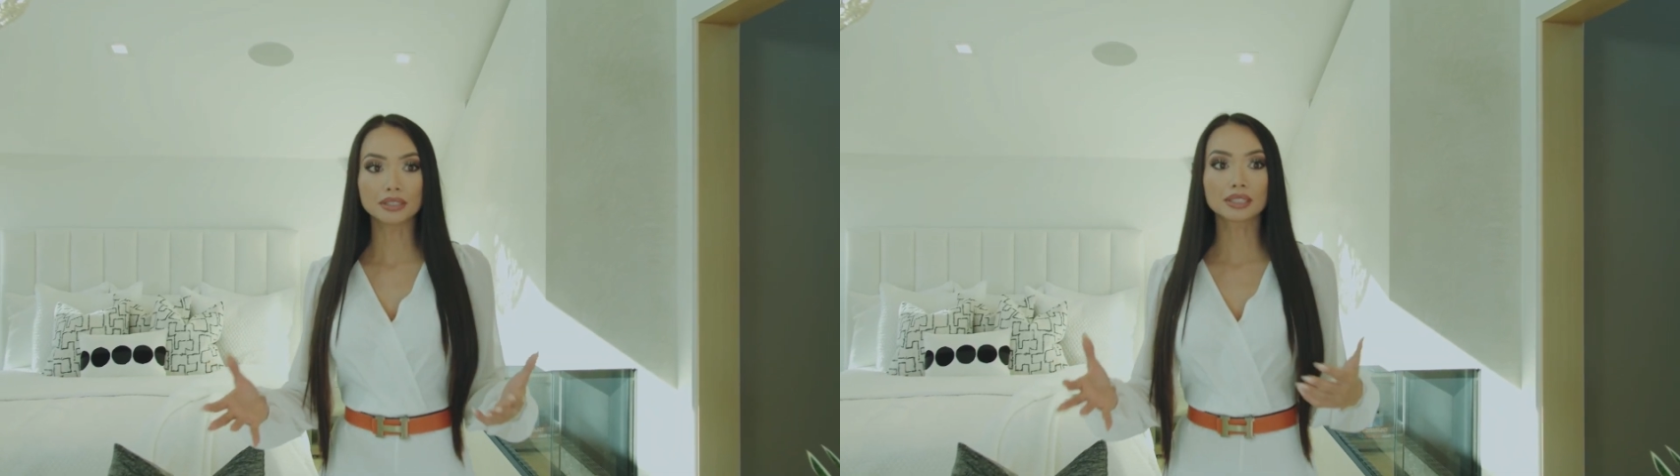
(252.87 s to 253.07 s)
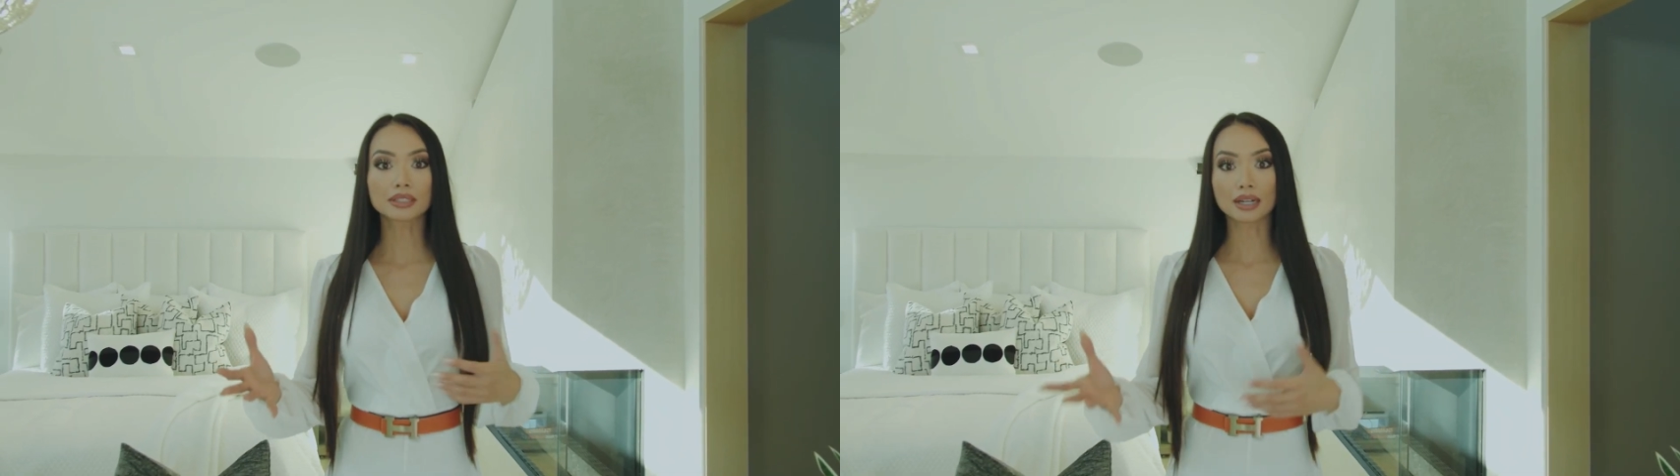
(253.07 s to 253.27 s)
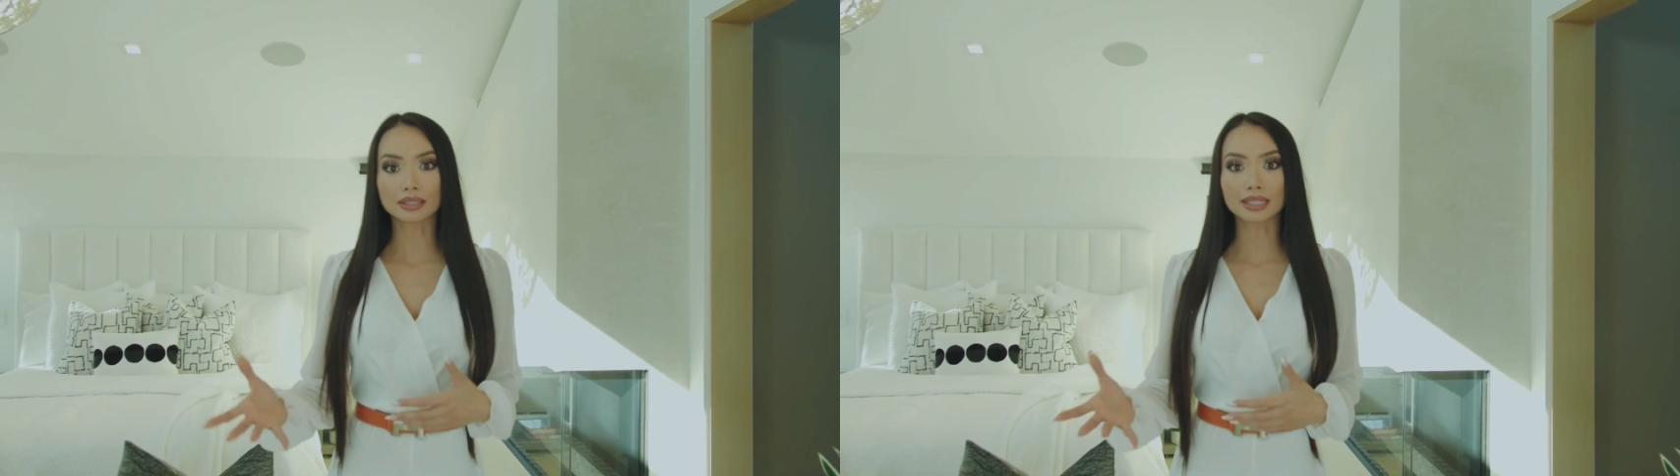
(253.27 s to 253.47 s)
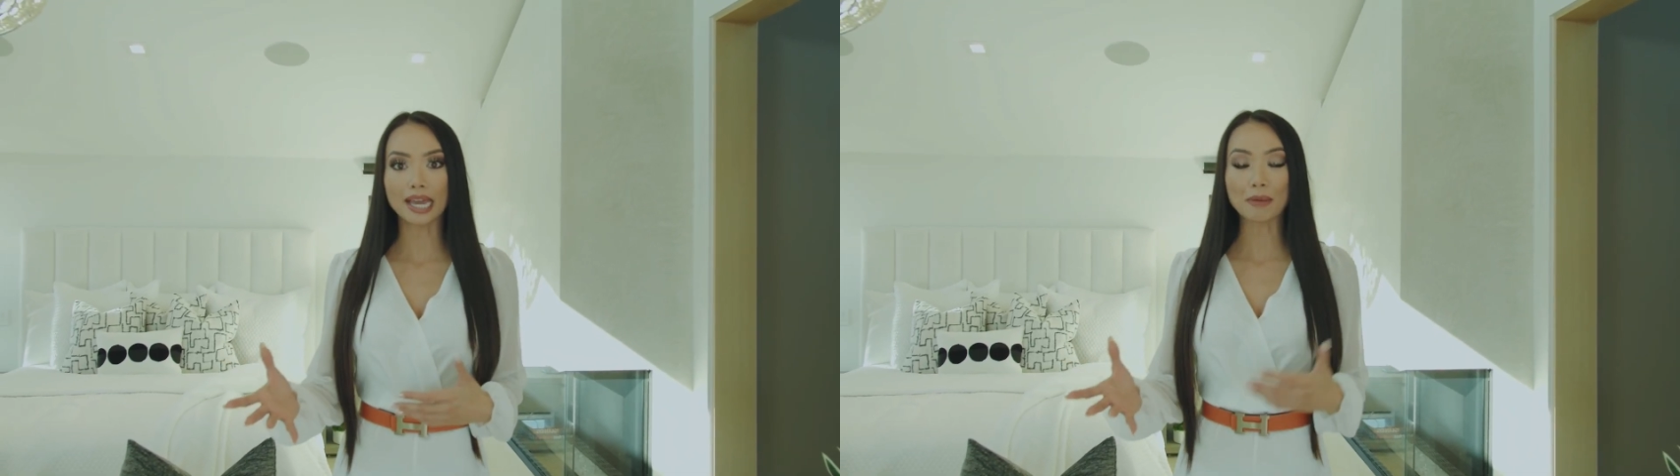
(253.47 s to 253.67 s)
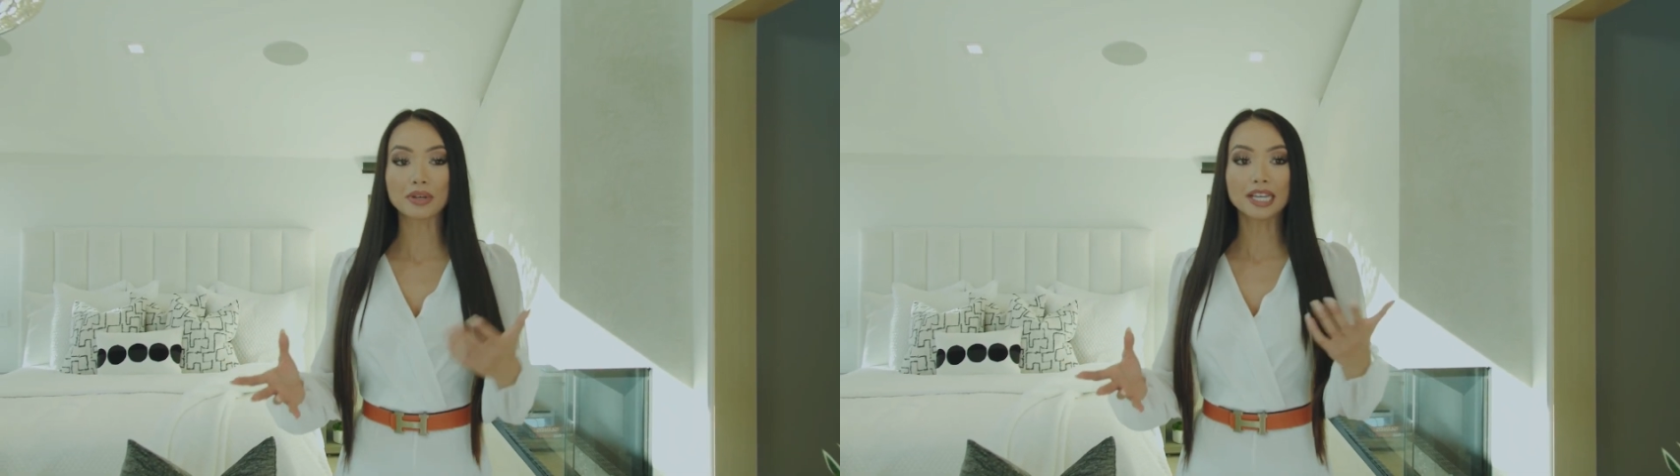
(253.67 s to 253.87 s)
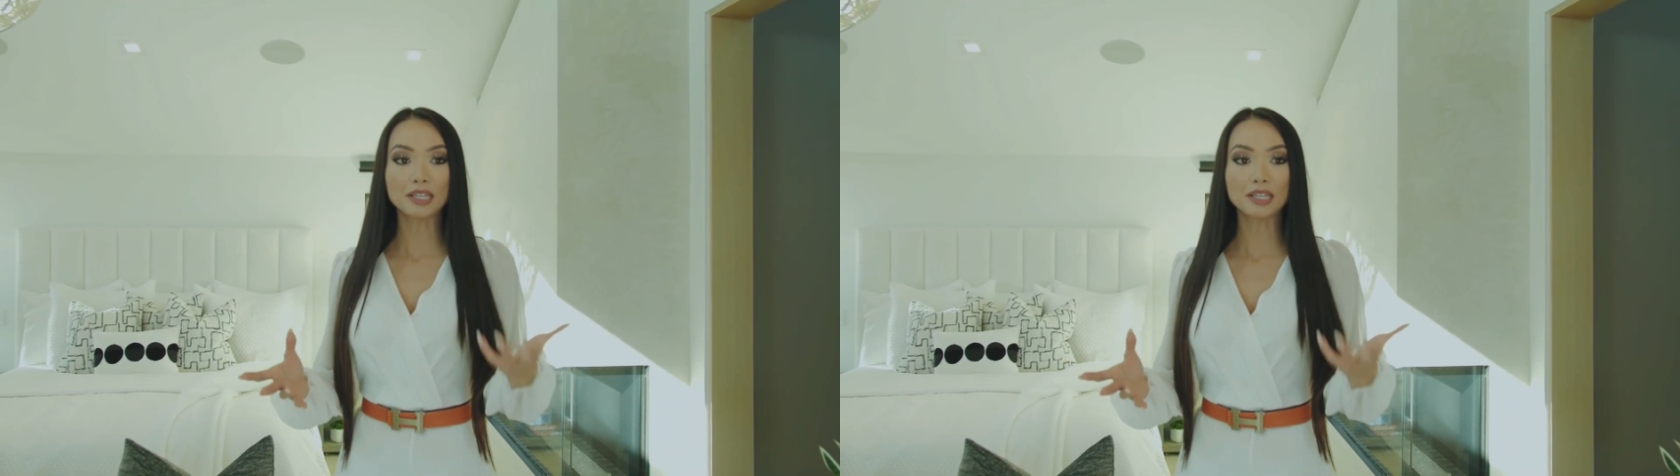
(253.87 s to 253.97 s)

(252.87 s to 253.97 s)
nó thật là đẹp, ngay